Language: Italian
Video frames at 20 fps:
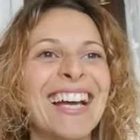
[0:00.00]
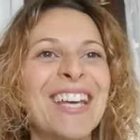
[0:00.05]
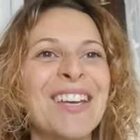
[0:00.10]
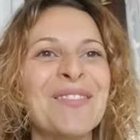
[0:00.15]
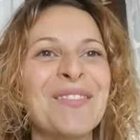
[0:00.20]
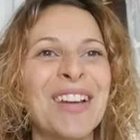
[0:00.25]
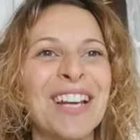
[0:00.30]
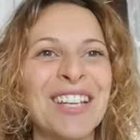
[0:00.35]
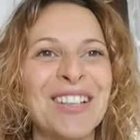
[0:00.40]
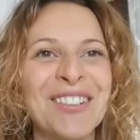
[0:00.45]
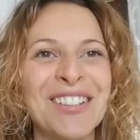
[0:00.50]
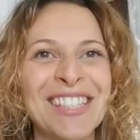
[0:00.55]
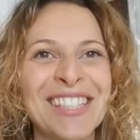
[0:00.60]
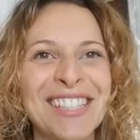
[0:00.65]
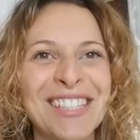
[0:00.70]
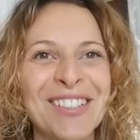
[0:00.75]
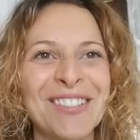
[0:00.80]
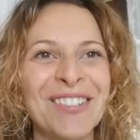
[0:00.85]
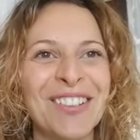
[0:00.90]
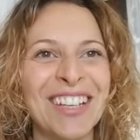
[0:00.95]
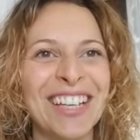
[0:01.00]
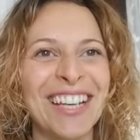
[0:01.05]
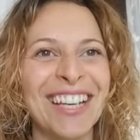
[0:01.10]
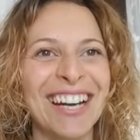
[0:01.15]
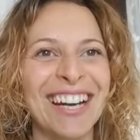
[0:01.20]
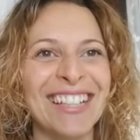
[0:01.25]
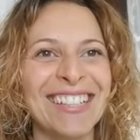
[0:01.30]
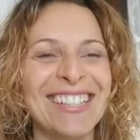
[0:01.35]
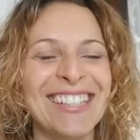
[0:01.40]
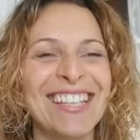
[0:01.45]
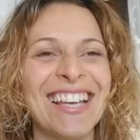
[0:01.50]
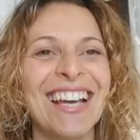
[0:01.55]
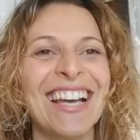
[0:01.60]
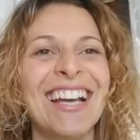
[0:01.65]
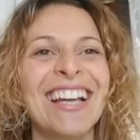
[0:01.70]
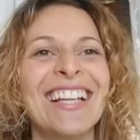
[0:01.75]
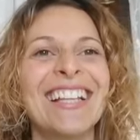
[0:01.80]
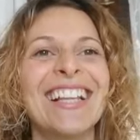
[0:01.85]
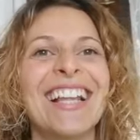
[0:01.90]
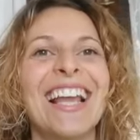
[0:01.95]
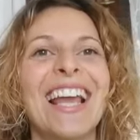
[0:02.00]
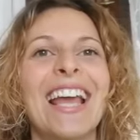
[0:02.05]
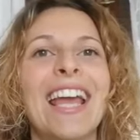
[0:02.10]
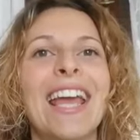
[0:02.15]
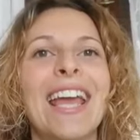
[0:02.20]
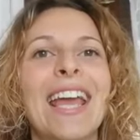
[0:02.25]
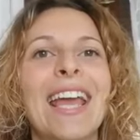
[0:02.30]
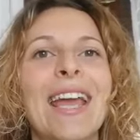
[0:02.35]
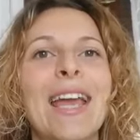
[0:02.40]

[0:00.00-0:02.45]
che belli questi cuori, grazie e